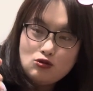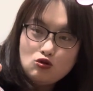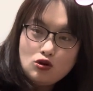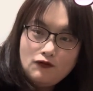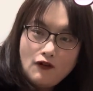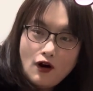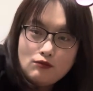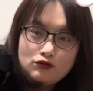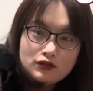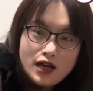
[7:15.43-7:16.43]
飓
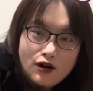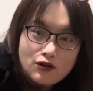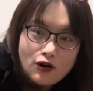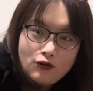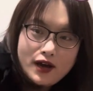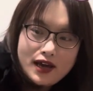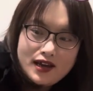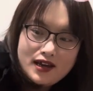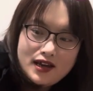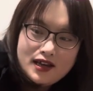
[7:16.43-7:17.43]
风葡萄口味，